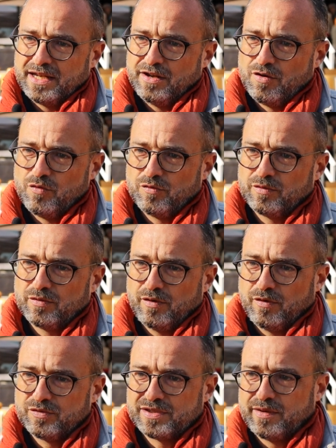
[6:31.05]
Et on,
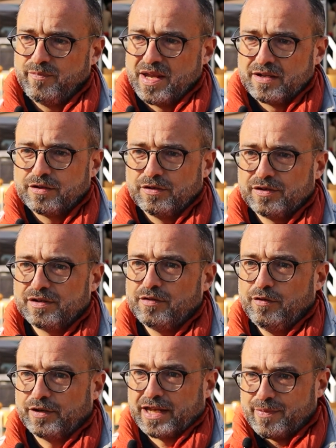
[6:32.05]
sait bien
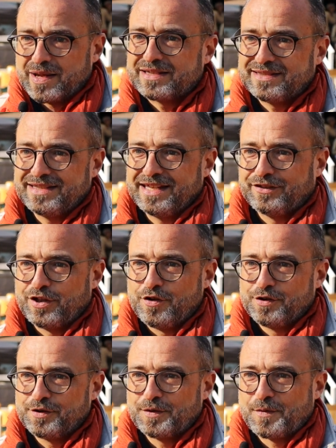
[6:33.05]
que le Québec, c'est
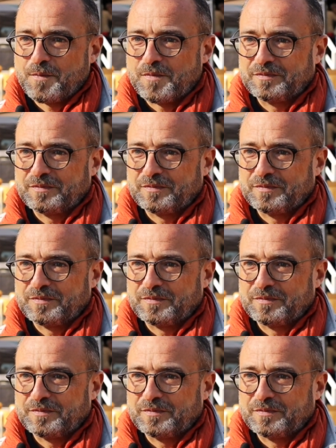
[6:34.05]
un,